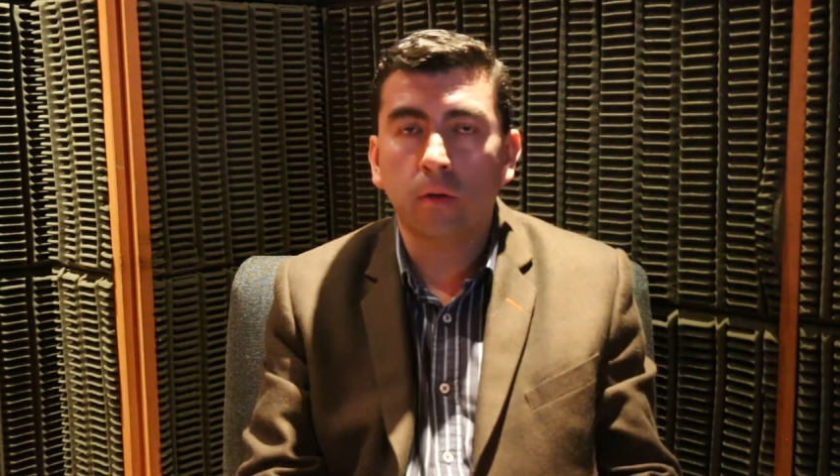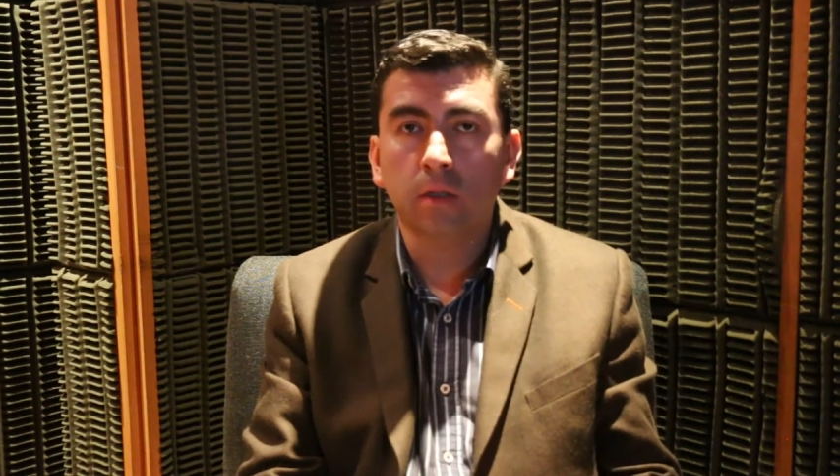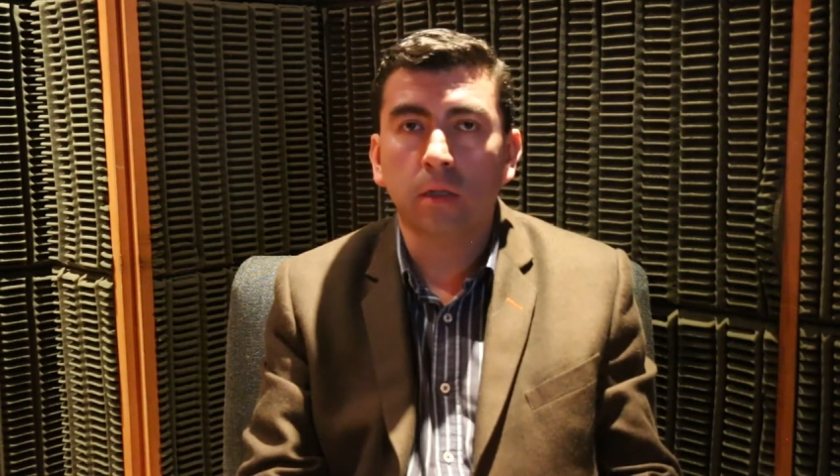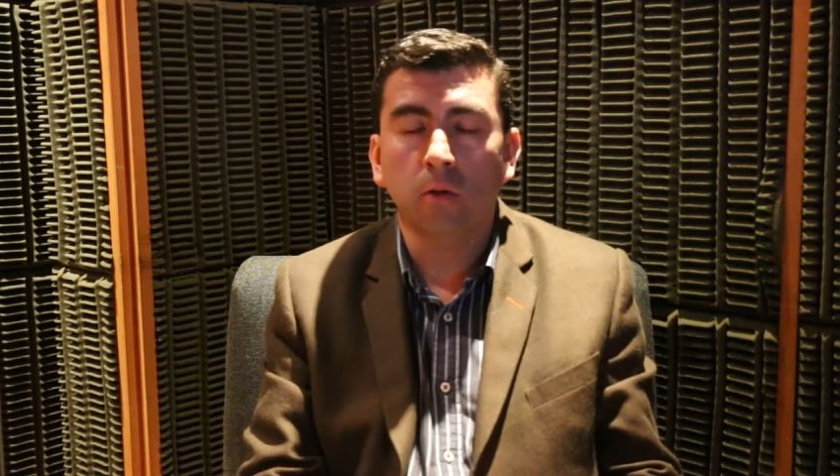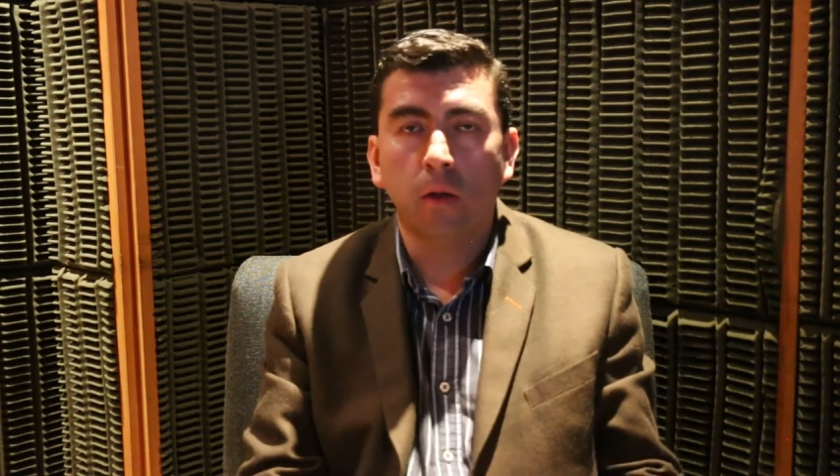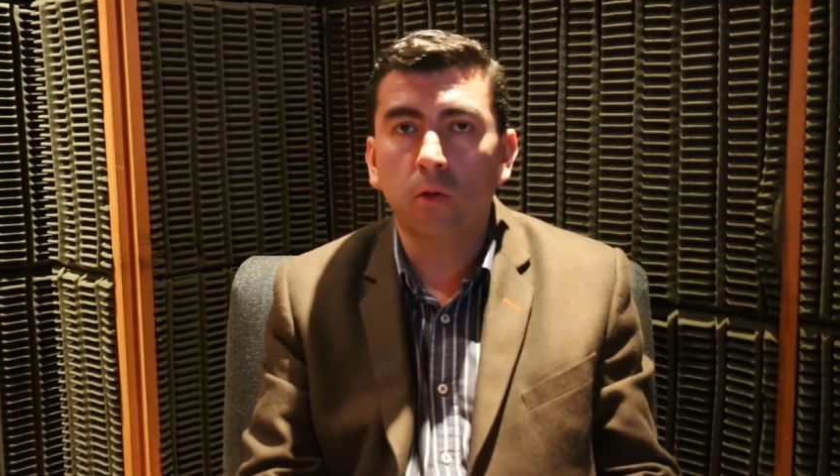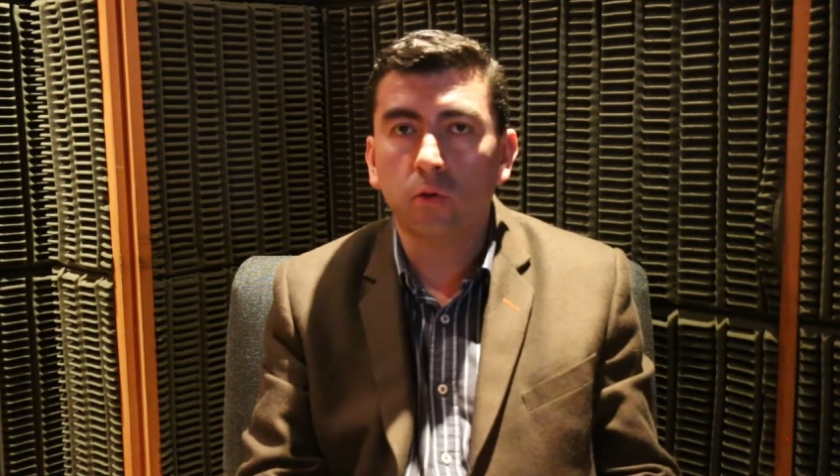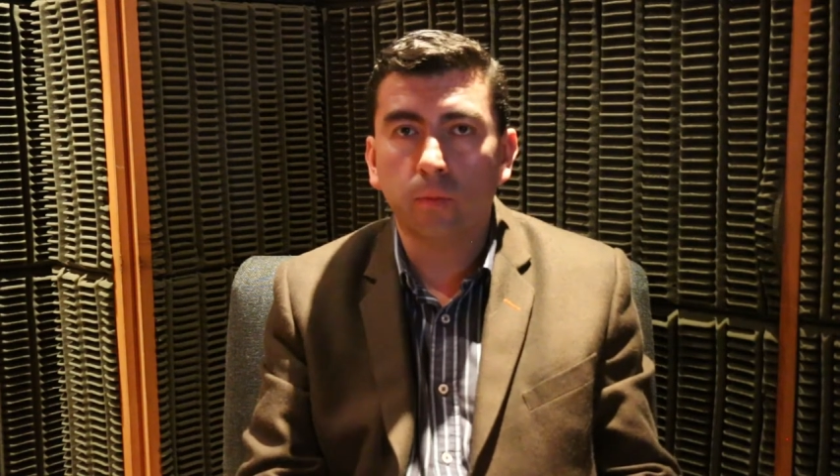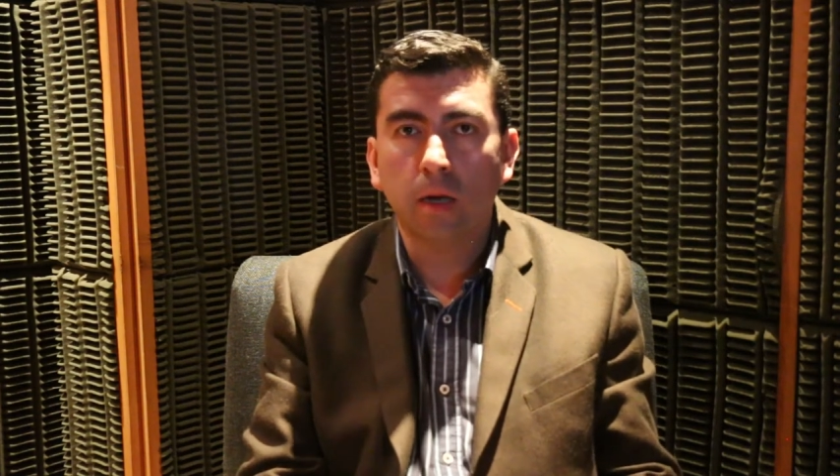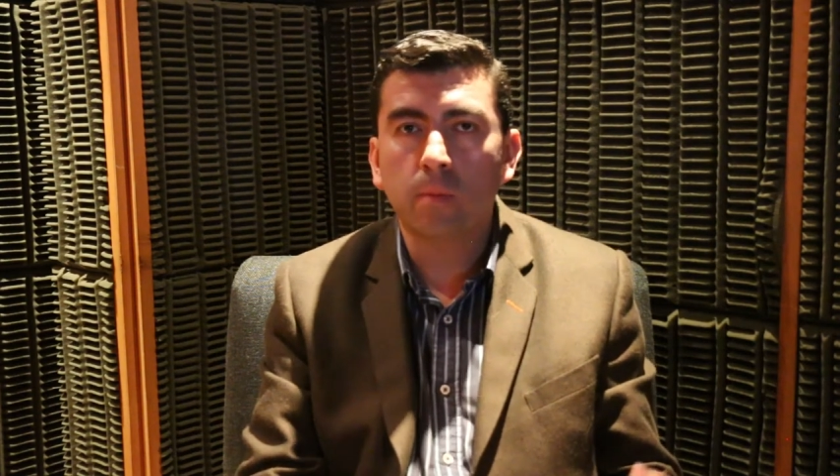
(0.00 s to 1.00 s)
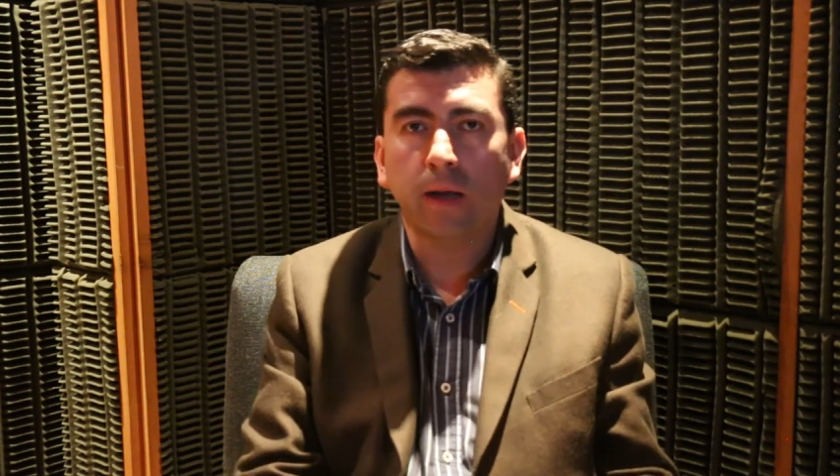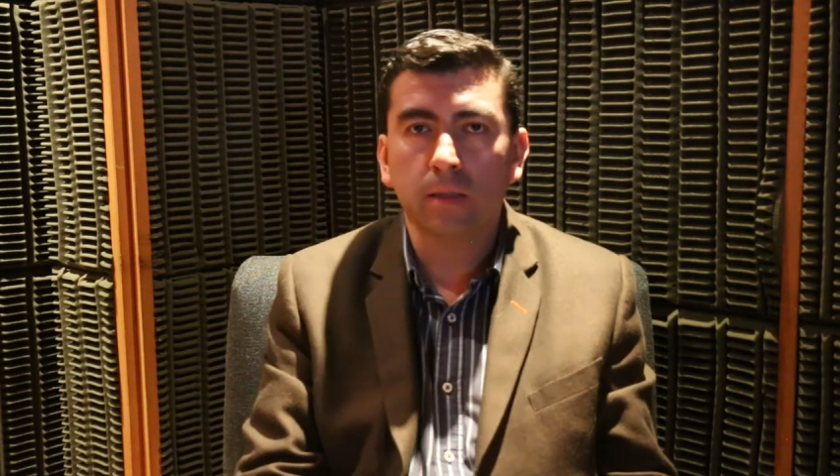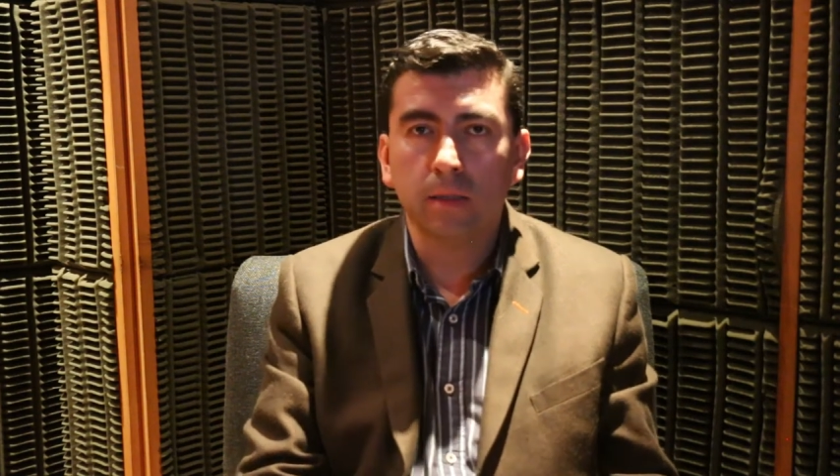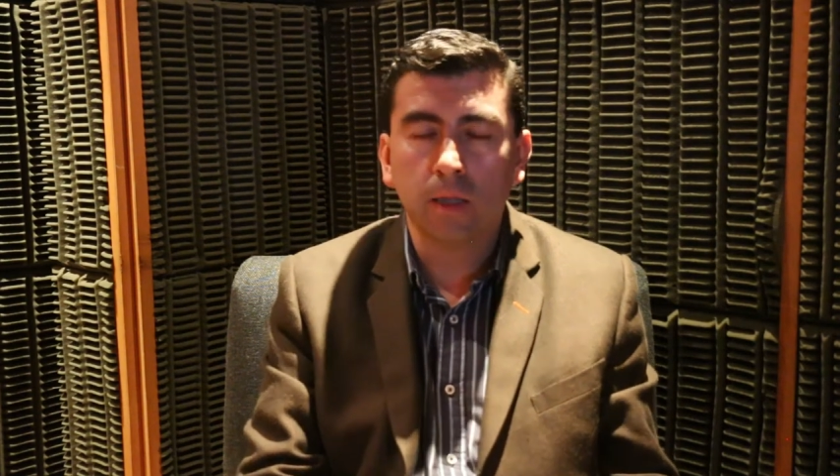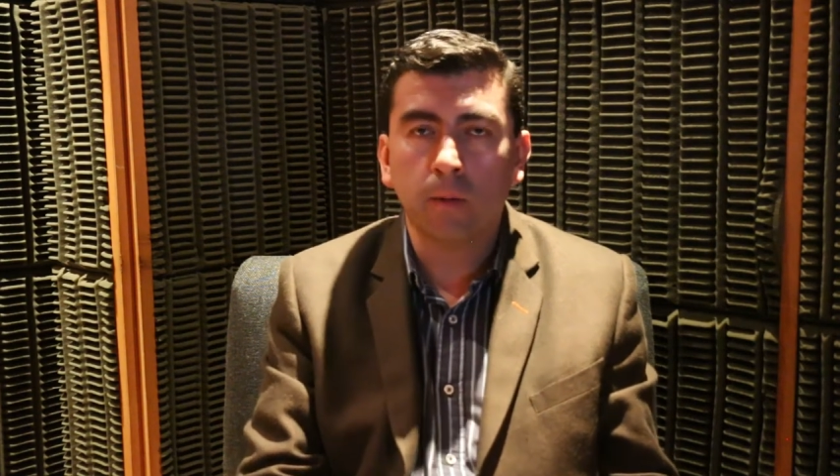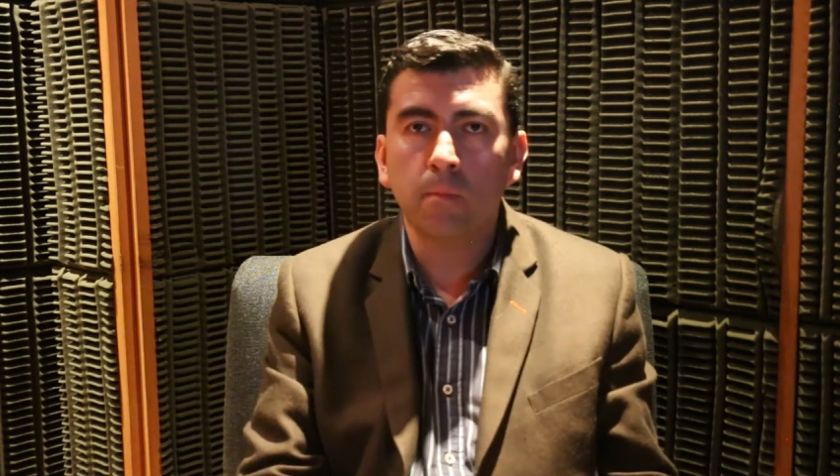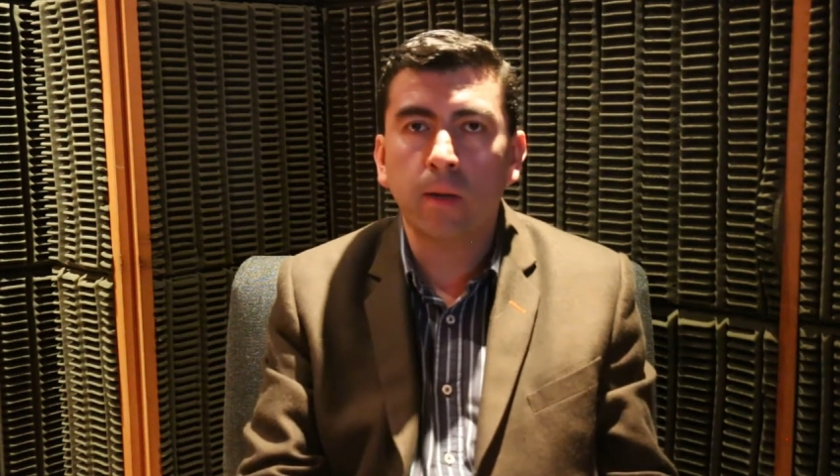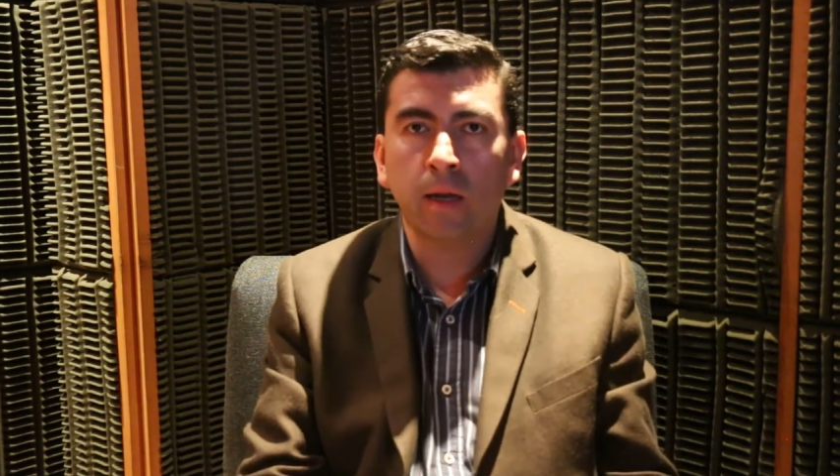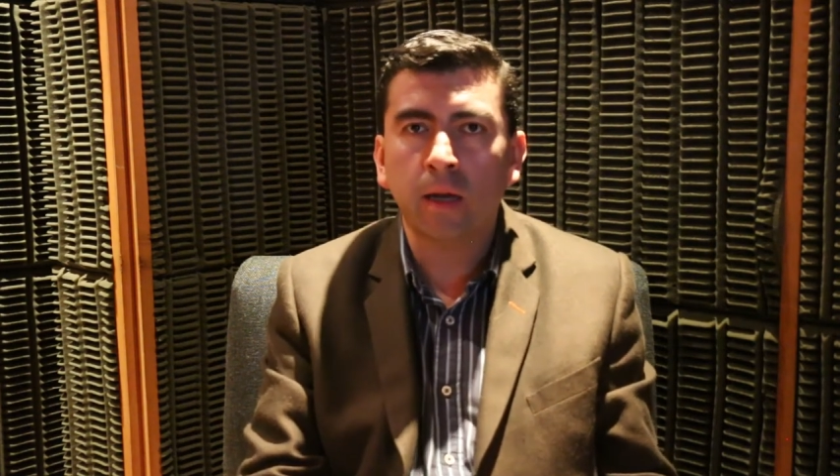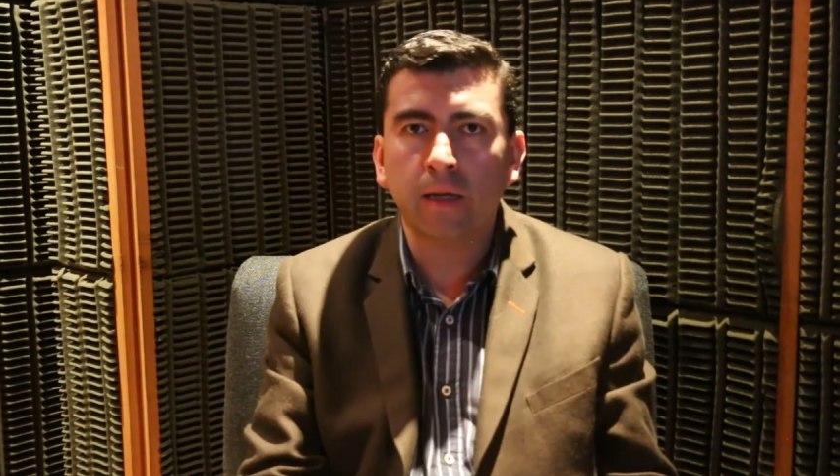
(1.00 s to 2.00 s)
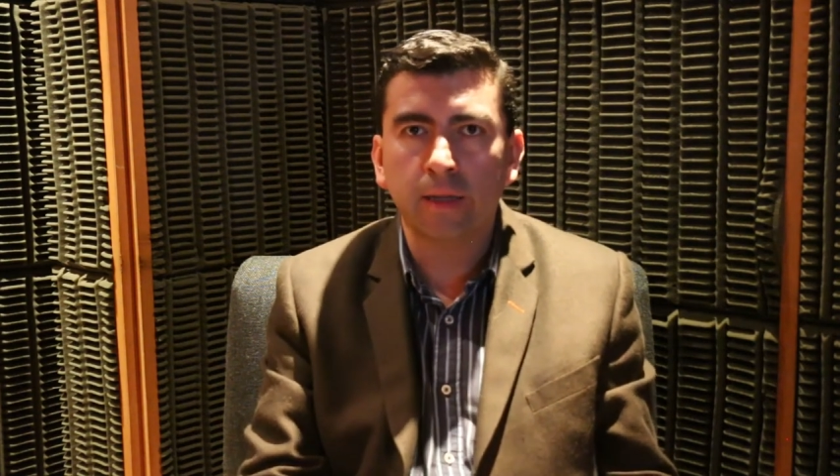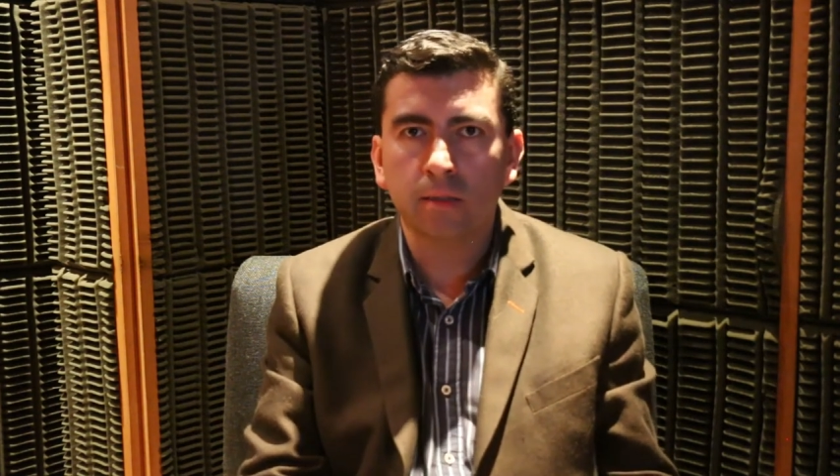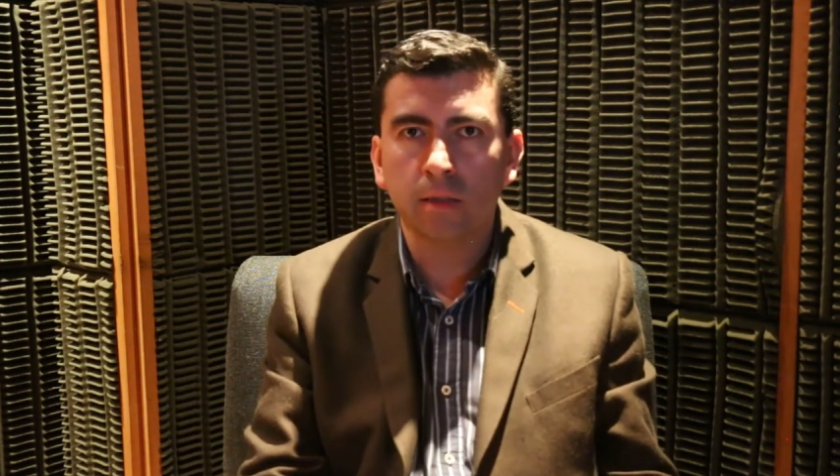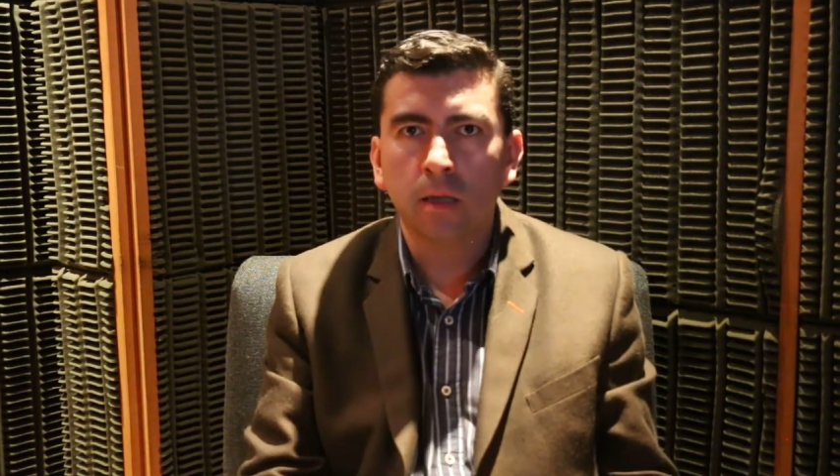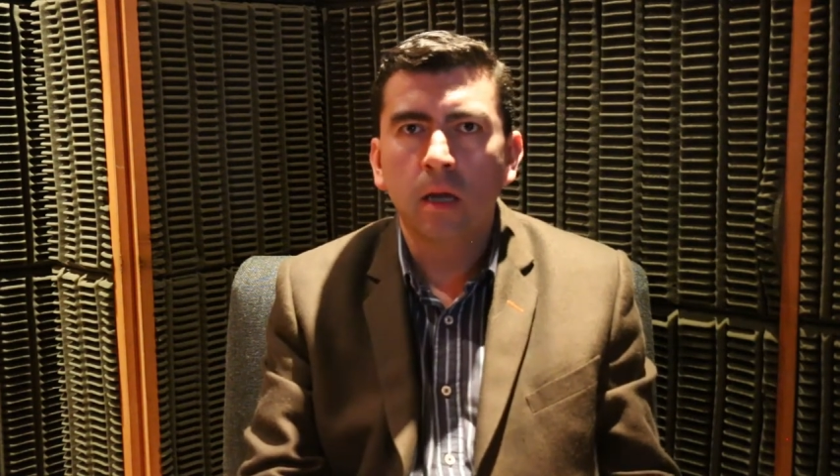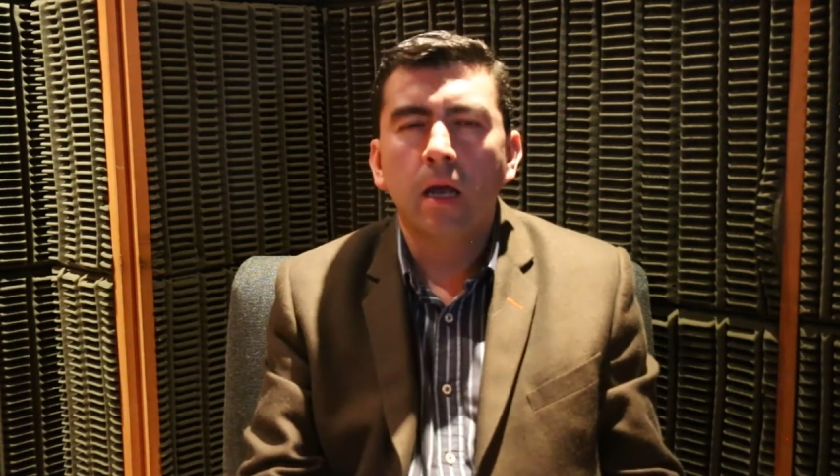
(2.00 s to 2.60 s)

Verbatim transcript: 99-2000 el país estaba en plena crisis